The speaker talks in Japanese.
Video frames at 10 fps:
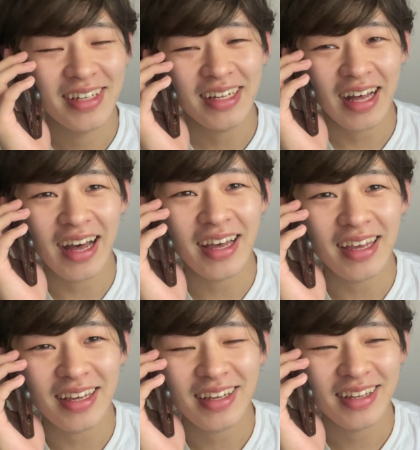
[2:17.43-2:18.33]
は
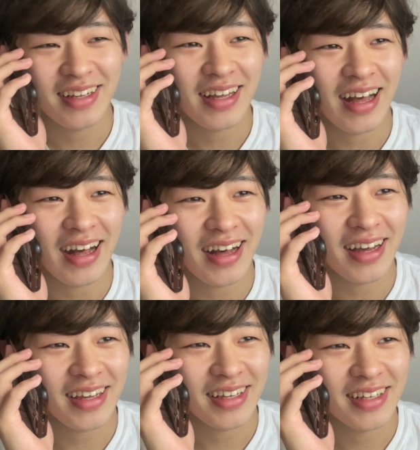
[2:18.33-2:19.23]
い。は
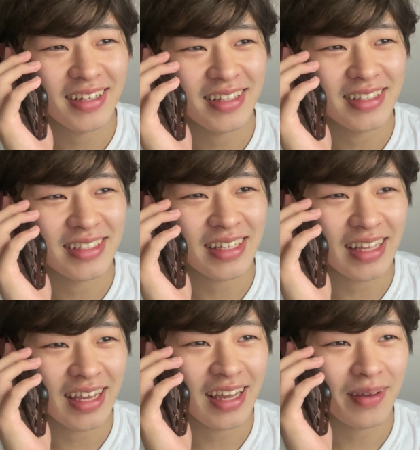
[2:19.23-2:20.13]
い。じゃあ
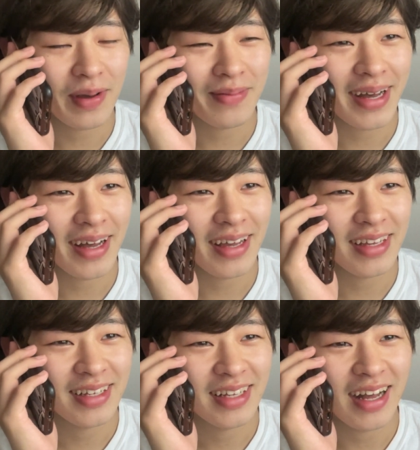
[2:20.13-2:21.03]
ね、バイバイ。
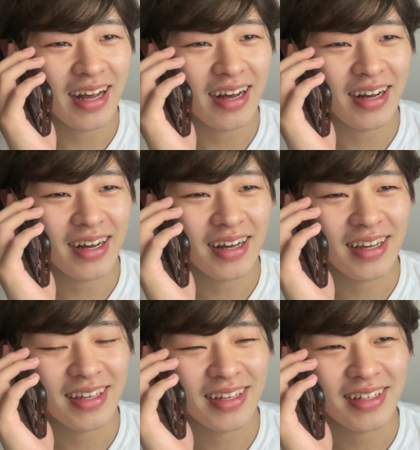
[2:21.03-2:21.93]

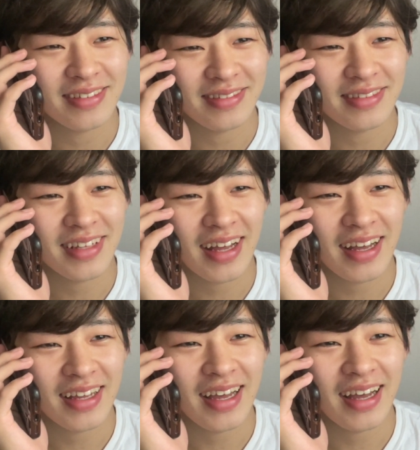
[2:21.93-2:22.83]
はーい。うん。はいはい
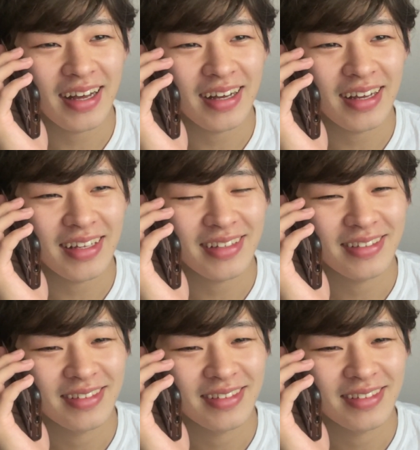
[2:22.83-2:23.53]
はい。